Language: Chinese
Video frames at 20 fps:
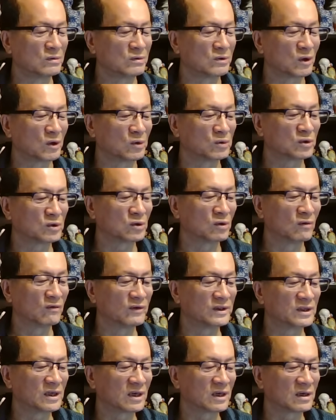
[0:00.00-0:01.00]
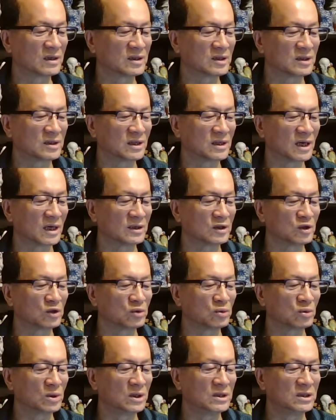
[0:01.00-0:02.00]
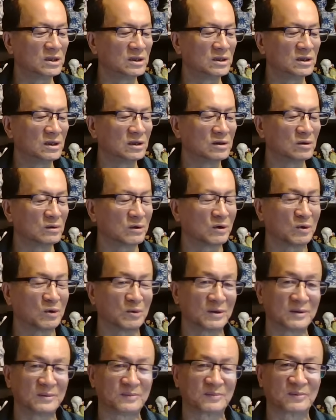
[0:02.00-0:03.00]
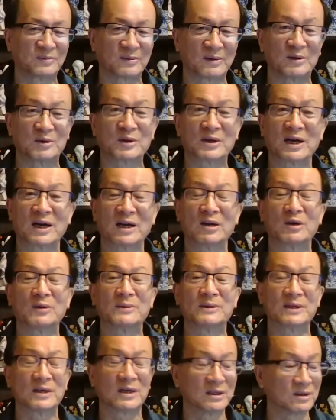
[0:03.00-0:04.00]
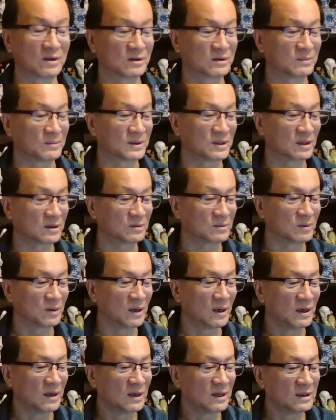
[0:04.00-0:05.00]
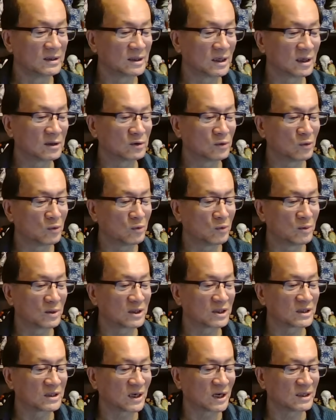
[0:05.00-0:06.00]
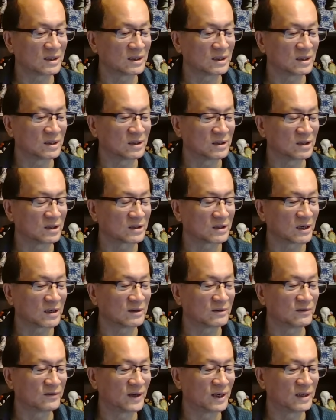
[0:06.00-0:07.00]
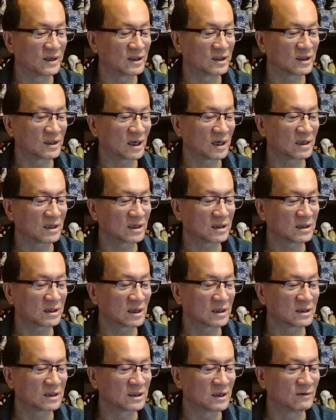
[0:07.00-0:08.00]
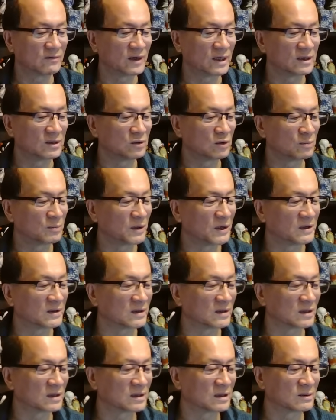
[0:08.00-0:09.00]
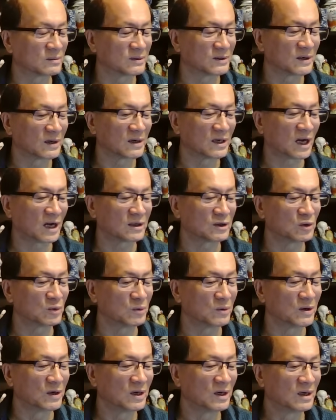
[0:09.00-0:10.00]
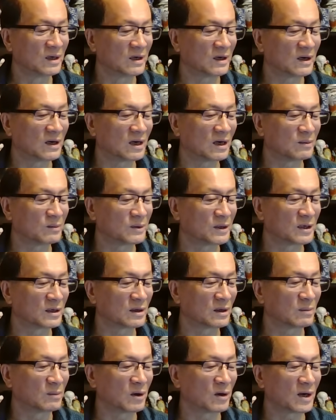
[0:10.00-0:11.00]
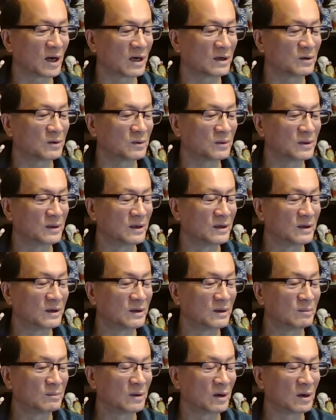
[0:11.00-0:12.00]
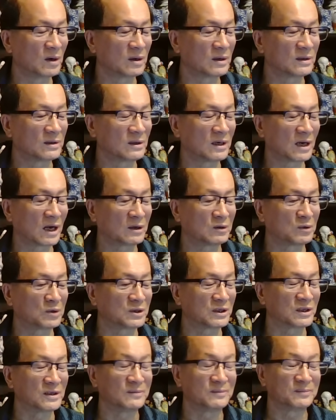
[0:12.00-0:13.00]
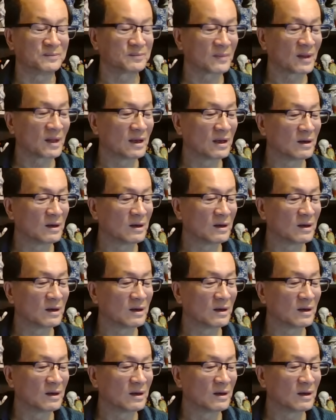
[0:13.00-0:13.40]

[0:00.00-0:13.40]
空投冲锋枪和子弹，随机的就够了。你就看老百姓恨到什么程度，在中国杀几个人是杀人犯，杀上千万人就变成了什么呢？腊肉。啊，变成了毛腊肉，腊腊肉神，